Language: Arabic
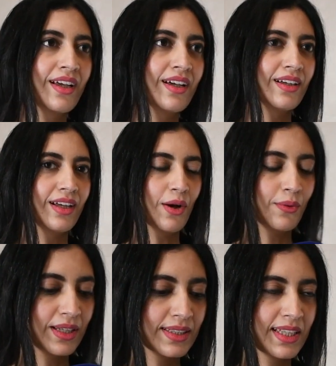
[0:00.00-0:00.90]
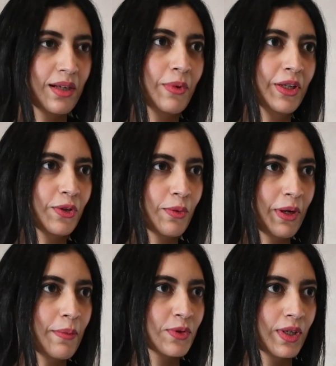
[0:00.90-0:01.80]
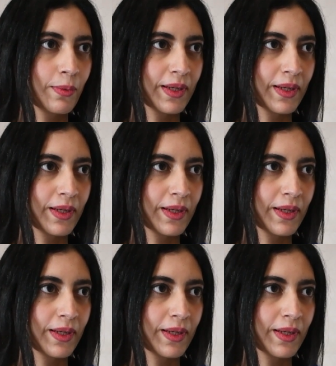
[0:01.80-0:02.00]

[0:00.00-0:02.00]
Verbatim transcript: آه، اولا السلام عليكم ورحمه الله